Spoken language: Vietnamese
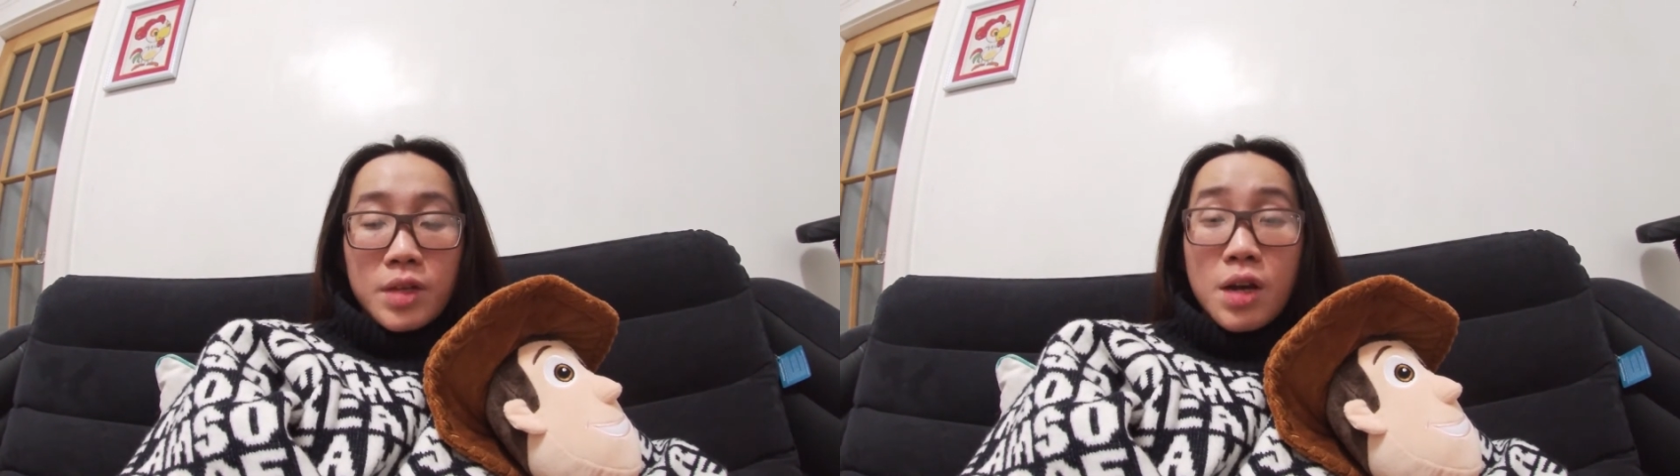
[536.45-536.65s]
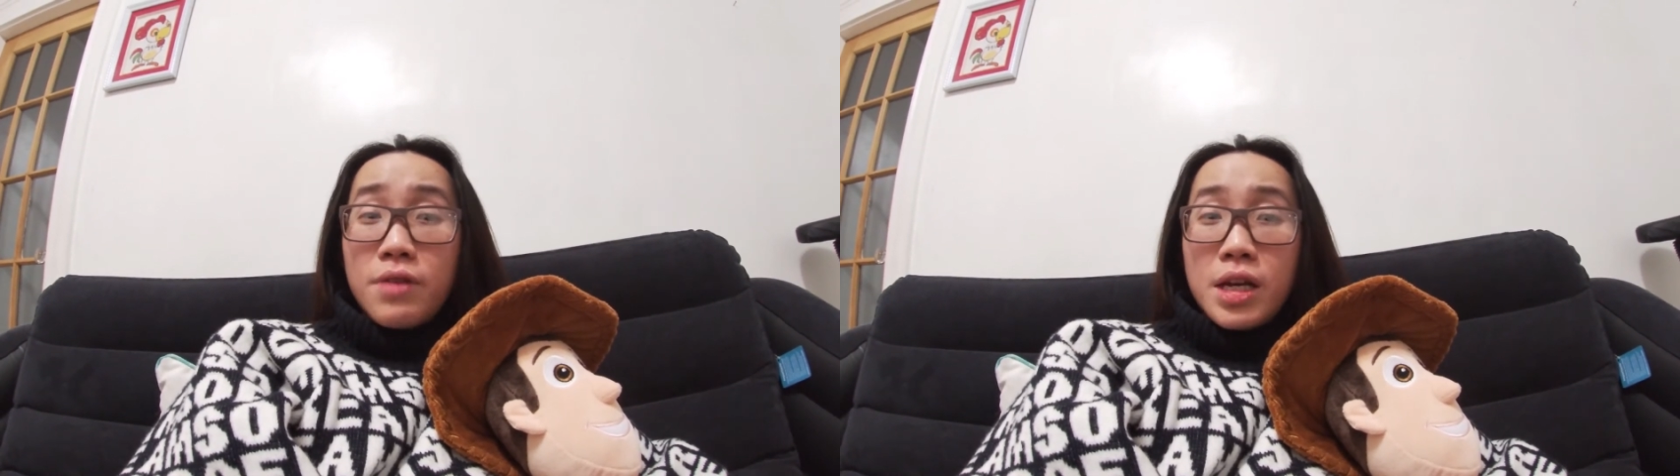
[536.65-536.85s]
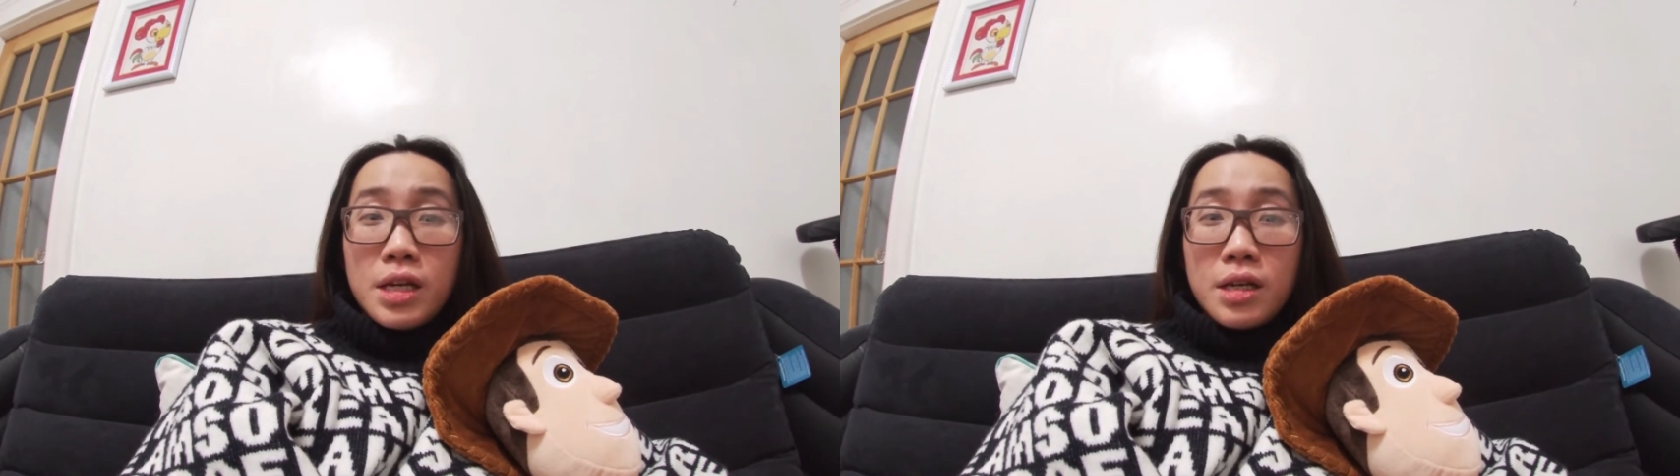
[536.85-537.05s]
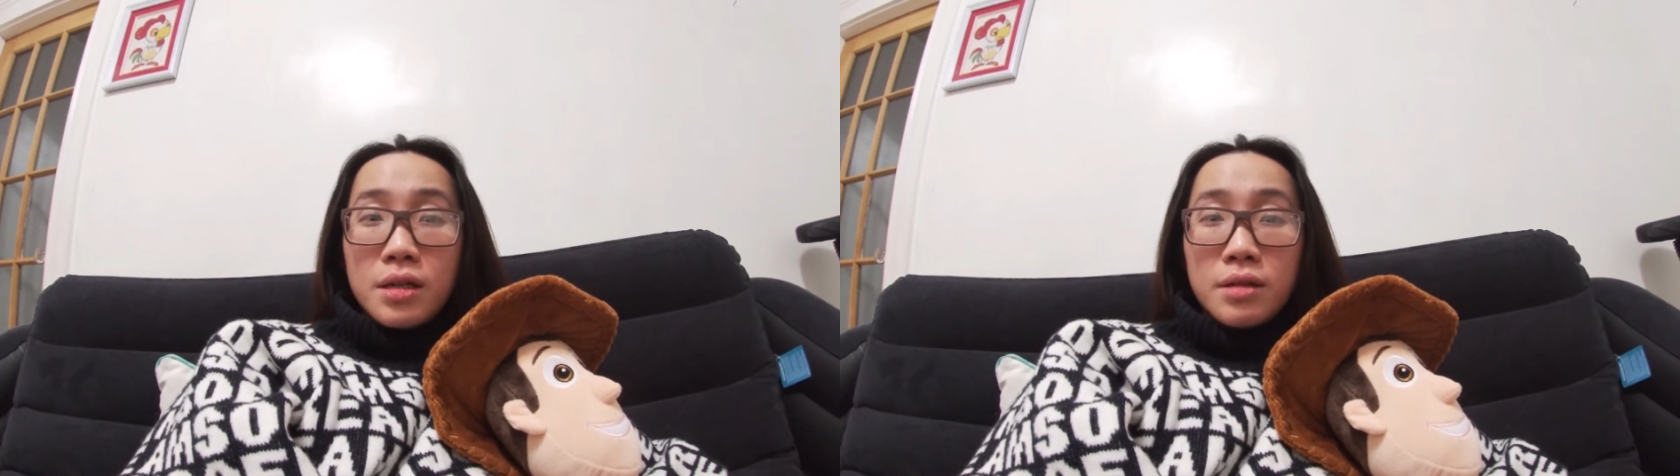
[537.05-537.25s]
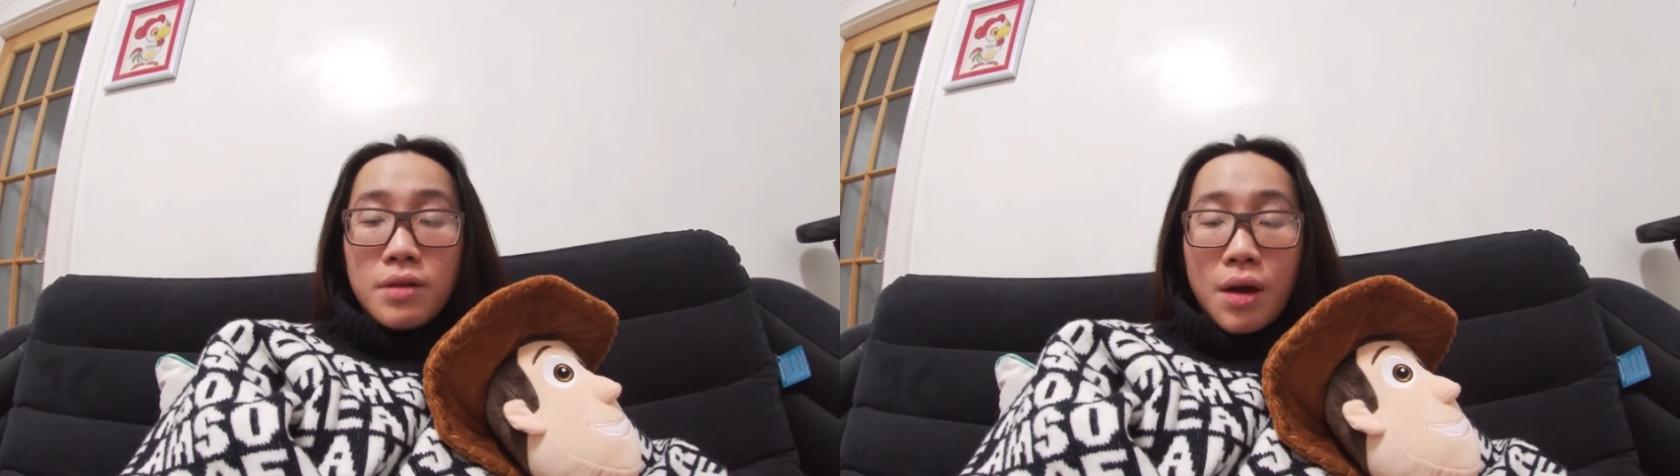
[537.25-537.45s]
giáo
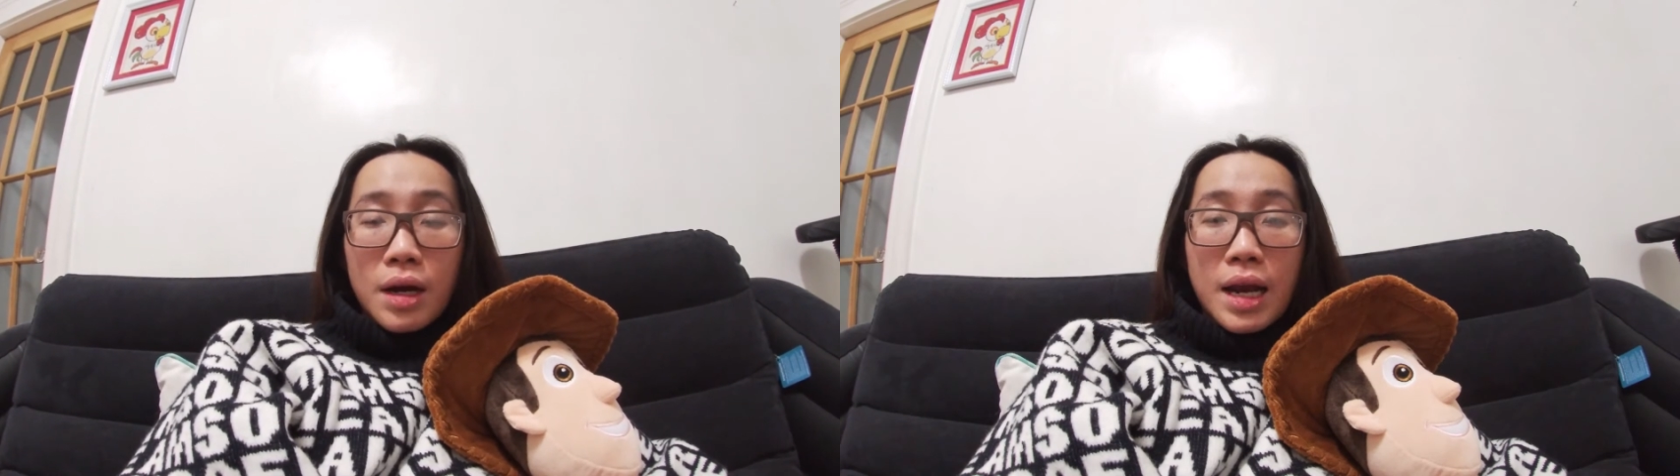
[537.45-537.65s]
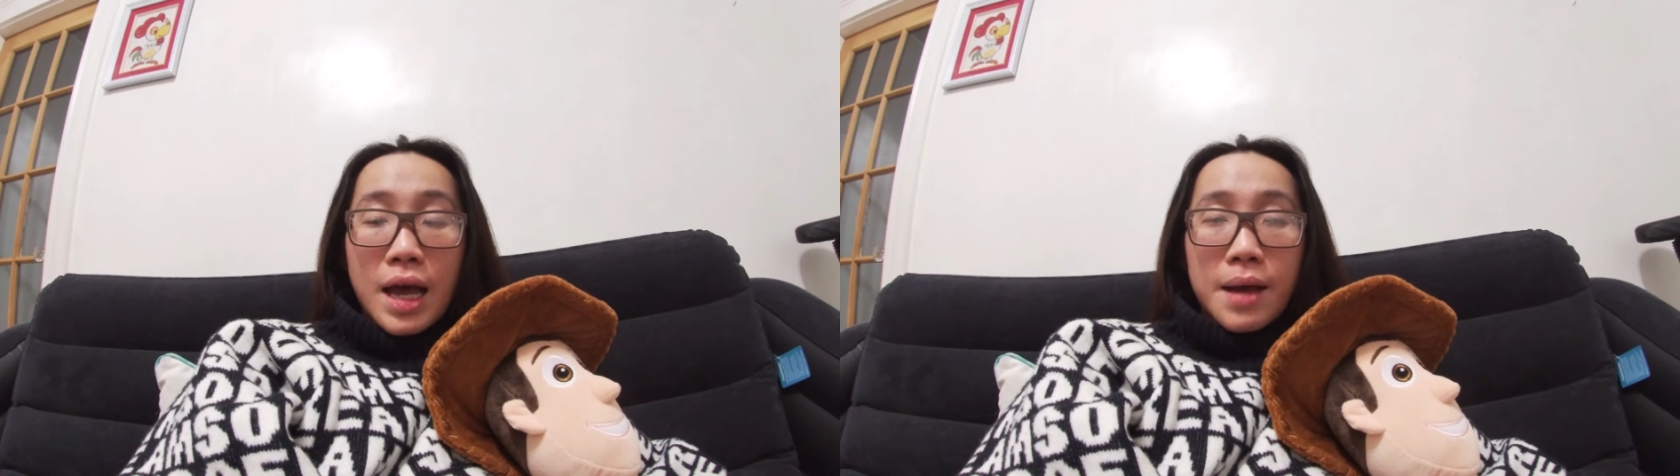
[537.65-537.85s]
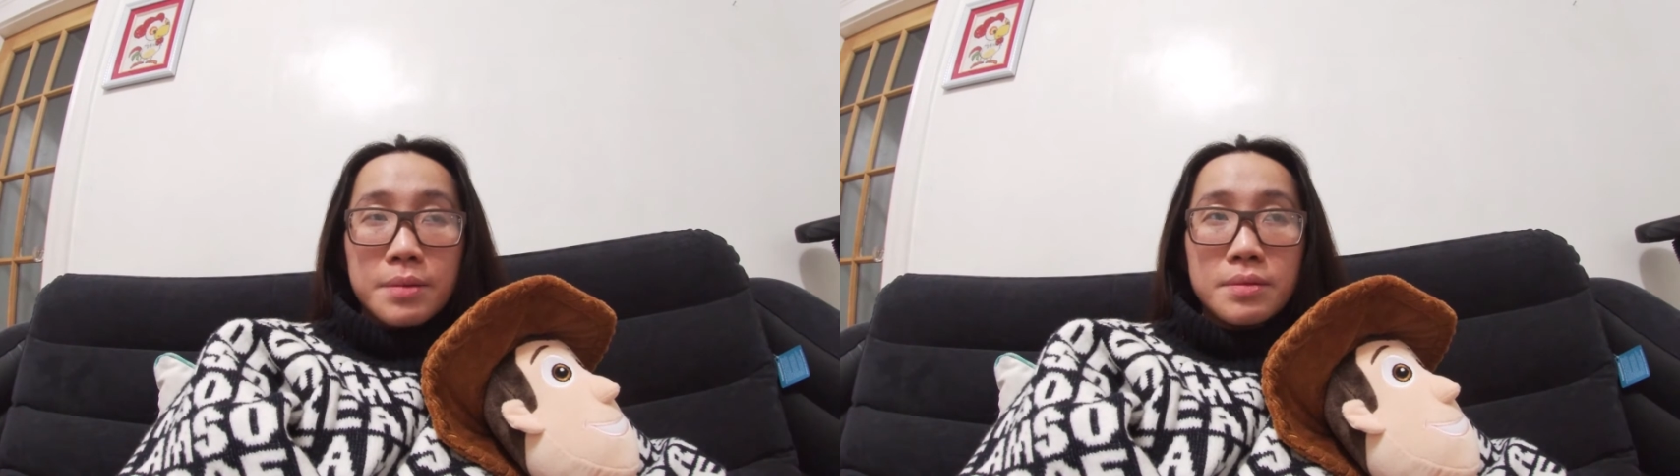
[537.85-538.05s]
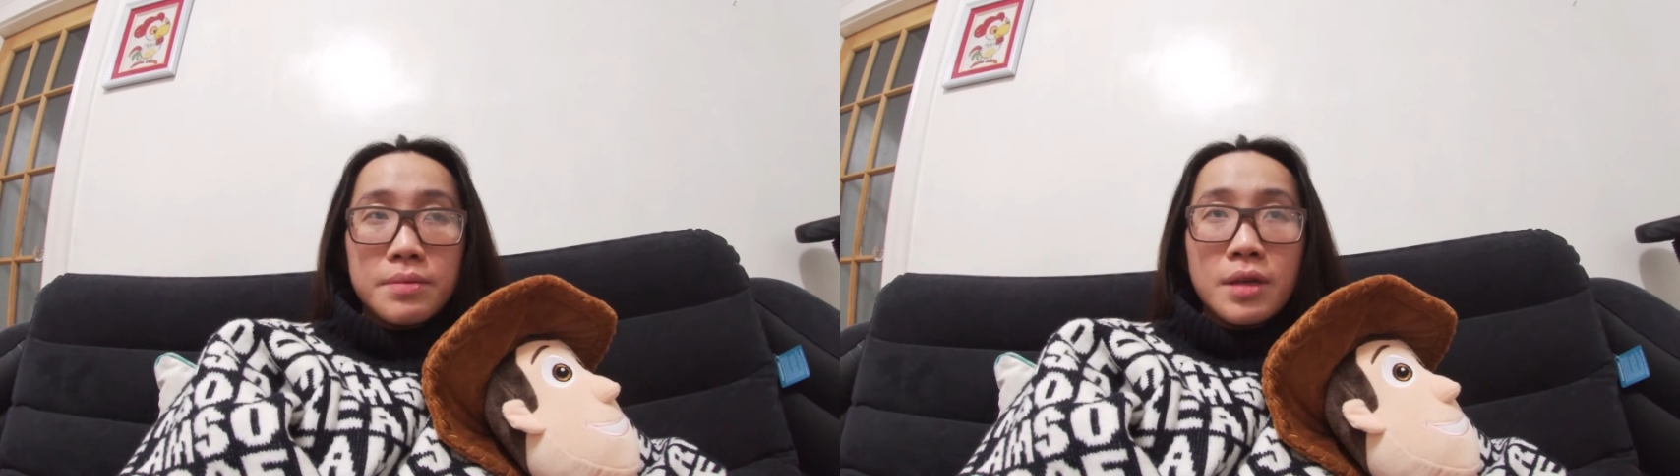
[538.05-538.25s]
viên hoặc là